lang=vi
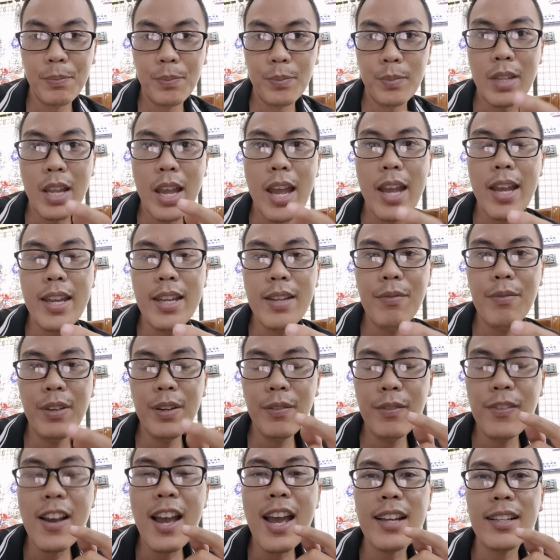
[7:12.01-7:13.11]
để
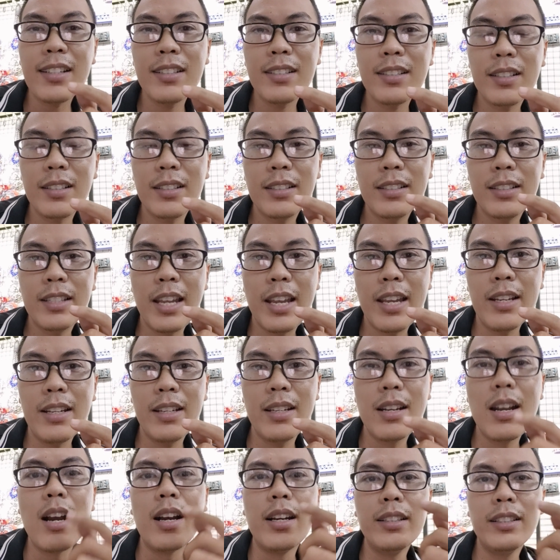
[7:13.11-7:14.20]
VinFast sẽ
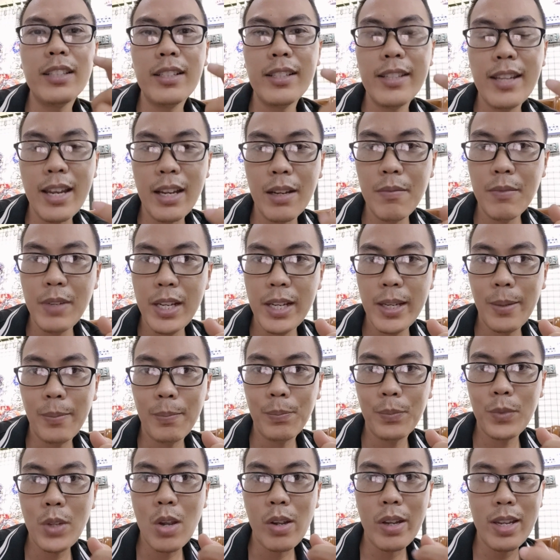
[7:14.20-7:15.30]
gửi tin nhắn về
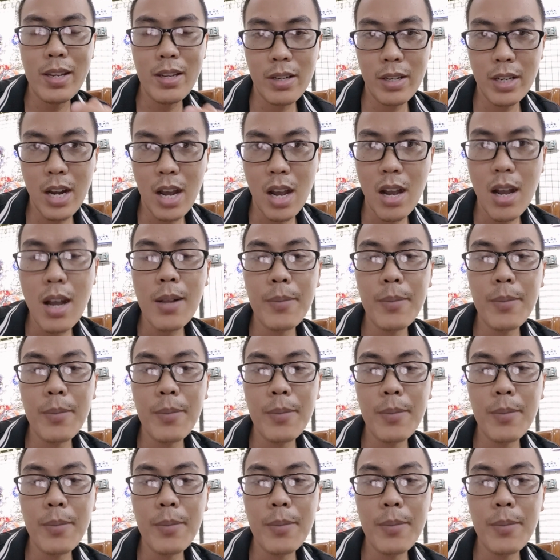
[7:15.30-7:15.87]
cho cái người đó.